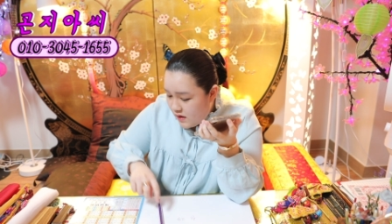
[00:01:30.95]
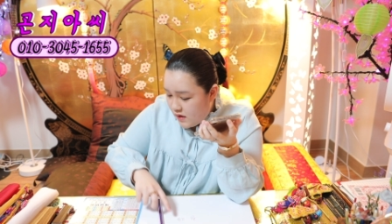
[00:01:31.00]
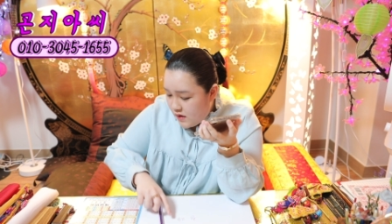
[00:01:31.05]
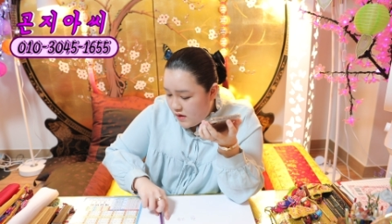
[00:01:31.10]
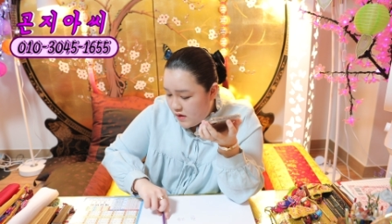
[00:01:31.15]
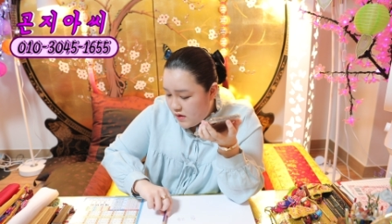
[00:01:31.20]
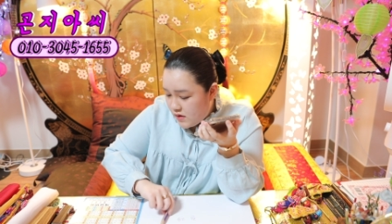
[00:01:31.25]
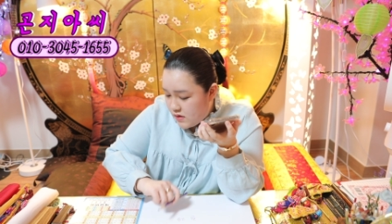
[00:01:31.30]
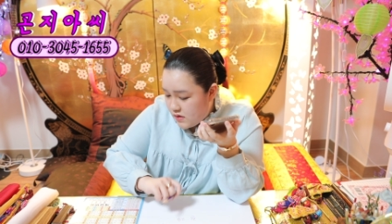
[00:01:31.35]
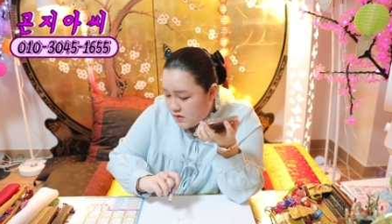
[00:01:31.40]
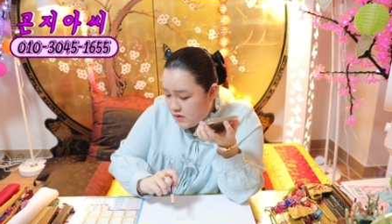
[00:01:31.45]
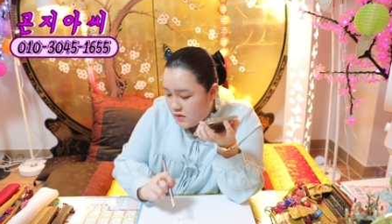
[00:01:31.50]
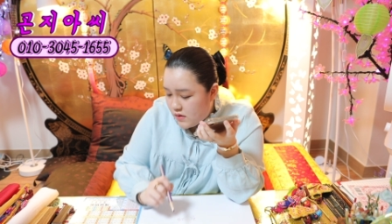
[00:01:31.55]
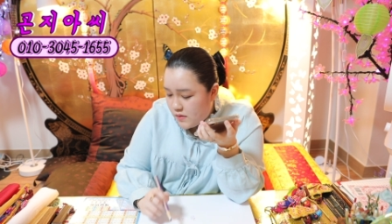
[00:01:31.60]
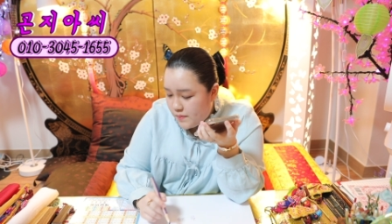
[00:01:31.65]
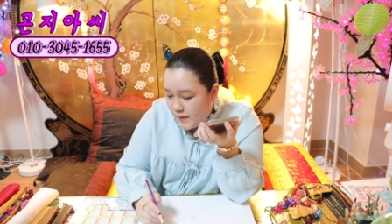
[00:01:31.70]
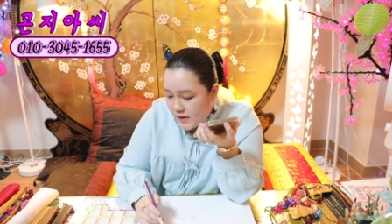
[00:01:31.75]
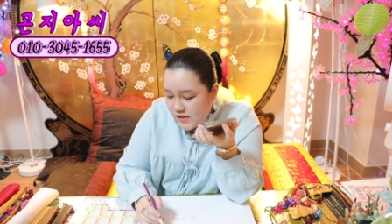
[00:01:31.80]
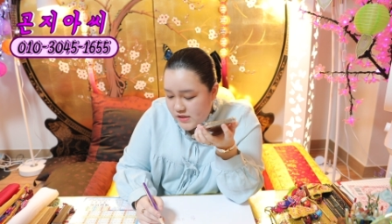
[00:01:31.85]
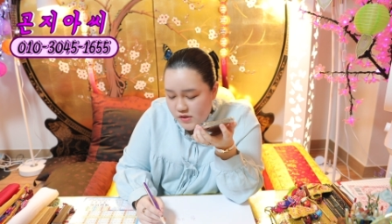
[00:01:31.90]

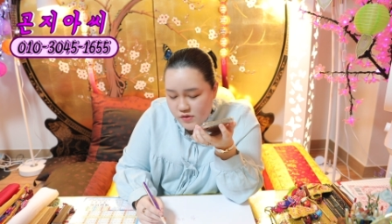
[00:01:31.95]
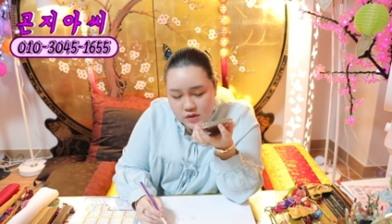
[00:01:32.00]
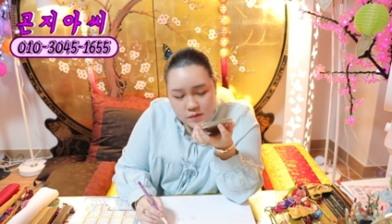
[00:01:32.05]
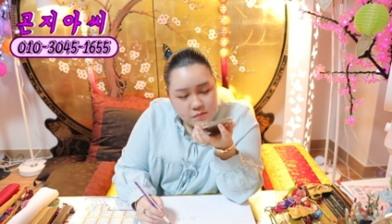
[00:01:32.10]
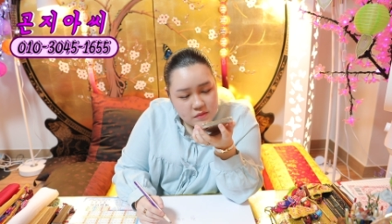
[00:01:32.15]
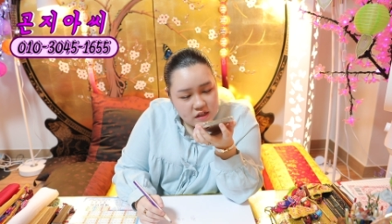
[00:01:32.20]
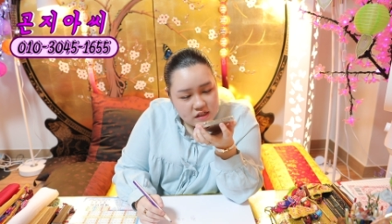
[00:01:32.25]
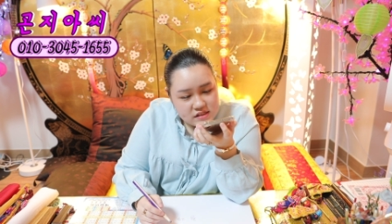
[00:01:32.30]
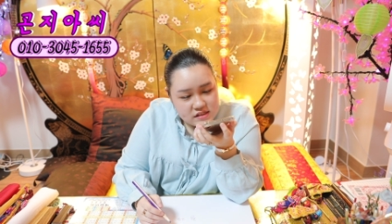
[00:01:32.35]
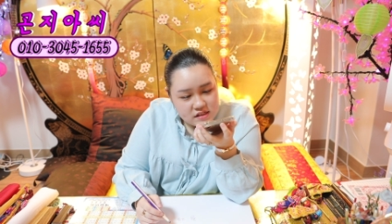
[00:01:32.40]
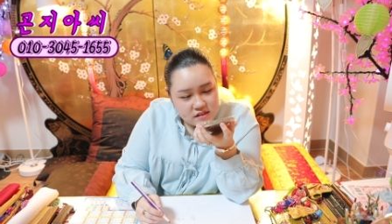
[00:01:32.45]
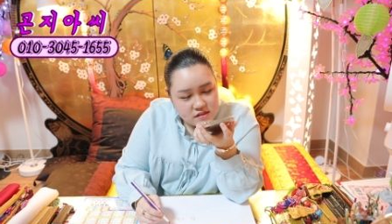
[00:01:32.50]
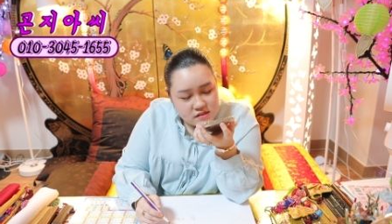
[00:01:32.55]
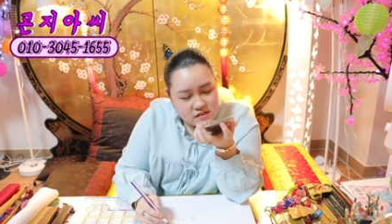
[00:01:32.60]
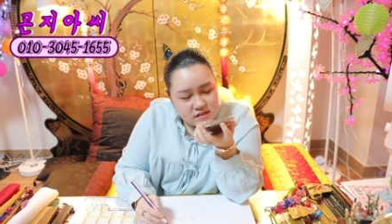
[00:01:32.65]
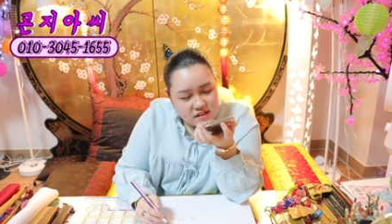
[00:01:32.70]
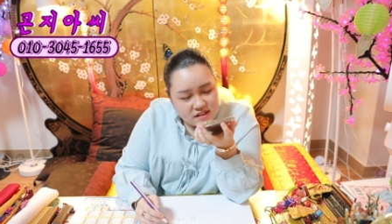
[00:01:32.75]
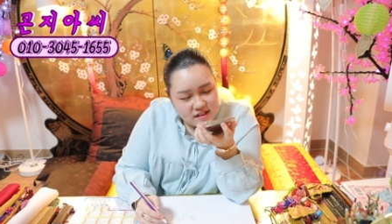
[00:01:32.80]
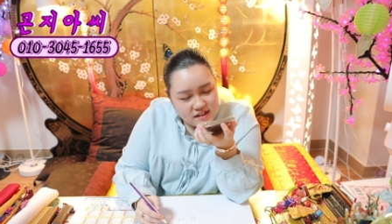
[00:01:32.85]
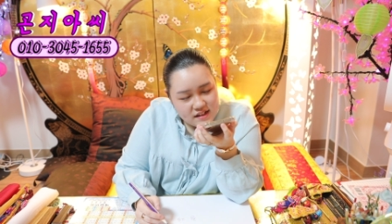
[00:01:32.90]
아이고, 팔자도 안 바가지야.
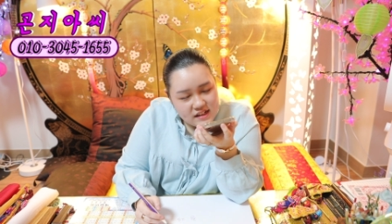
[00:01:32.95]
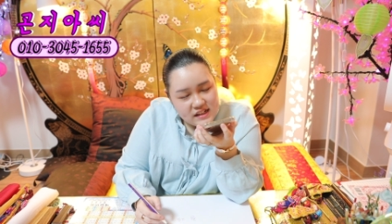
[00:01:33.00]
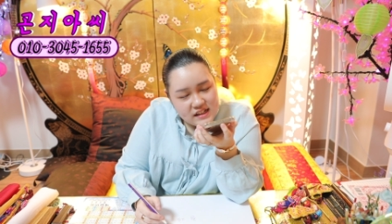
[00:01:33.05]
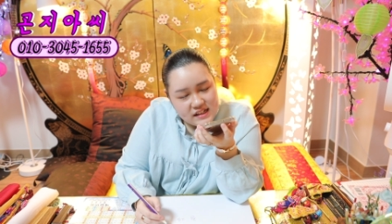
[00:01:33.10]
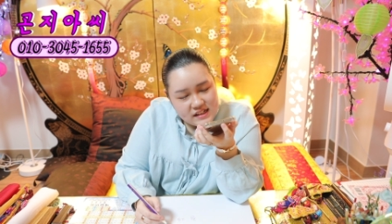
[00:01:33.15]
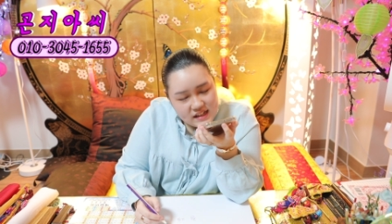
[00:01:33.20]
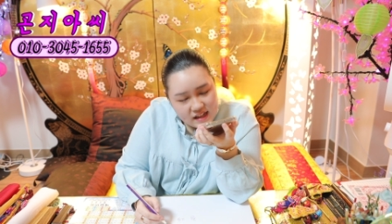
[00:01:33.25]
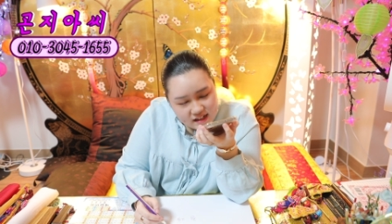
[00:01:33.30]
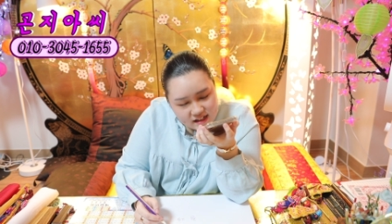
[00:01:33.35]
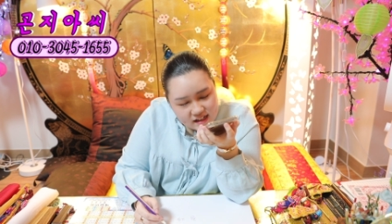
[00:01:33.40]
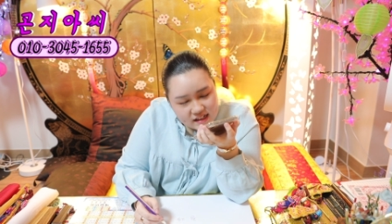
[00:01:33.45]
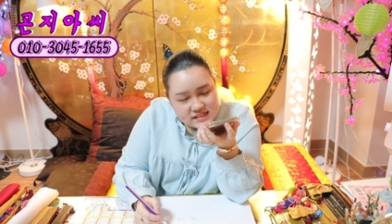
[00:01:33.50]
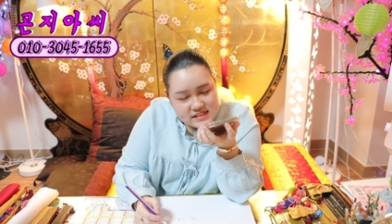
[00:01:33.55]
그러니까 내가 얘기,